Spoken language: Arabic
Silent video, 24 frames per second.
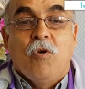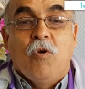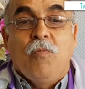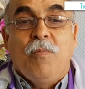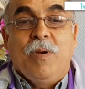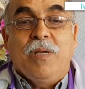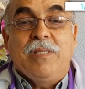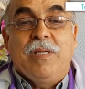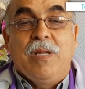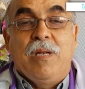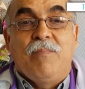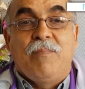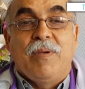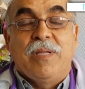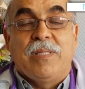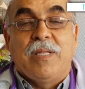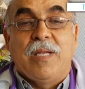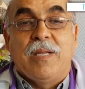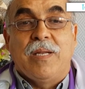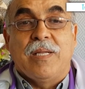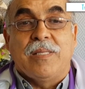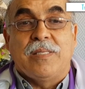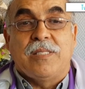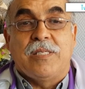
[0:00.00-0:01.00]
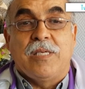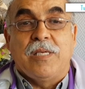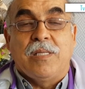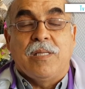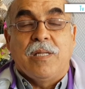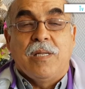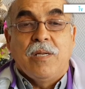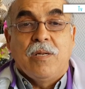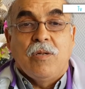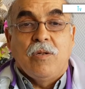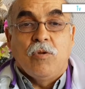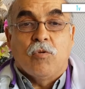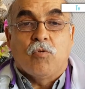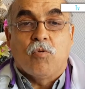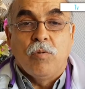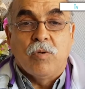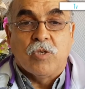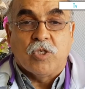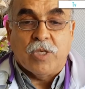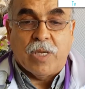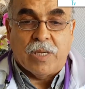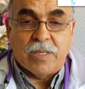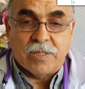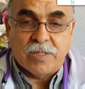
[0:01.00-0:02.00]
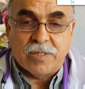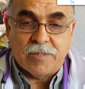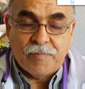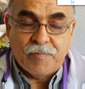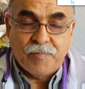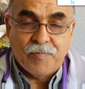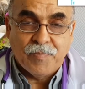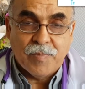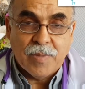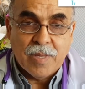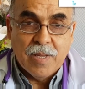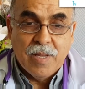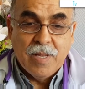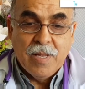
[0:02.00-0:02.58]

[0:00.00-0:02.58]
وبعدين البدانه تزيد لكل شخص